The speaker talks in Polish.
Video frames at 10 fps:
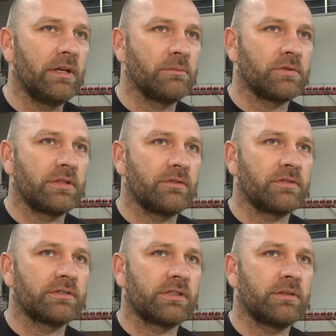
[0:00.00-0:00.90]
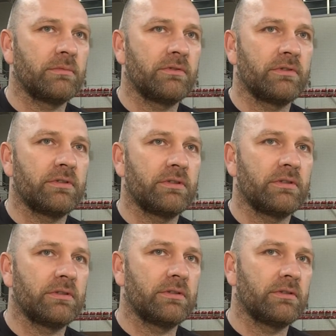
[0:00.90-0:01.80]
przede wszystkim w,
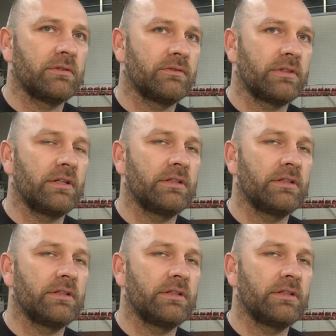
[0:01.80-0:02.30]
w tej